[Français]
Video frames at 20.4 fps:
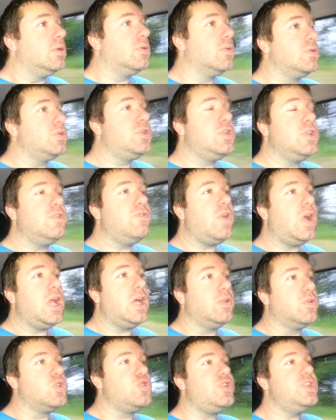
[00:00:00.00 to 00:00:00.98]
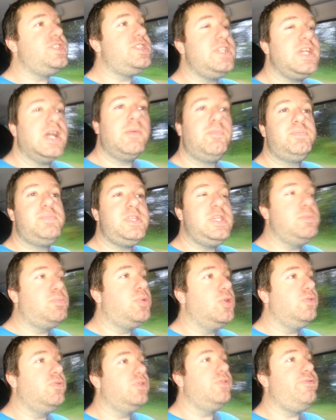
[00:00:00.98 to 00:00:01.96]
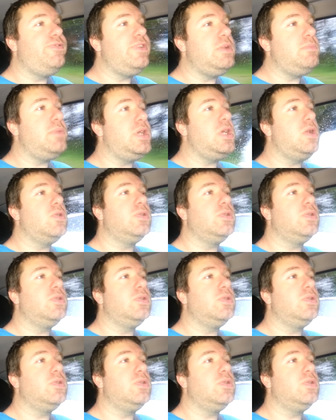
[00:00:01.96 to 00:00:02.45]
donc euh, voilà, donc je vais essayer un petit peu de vous filmer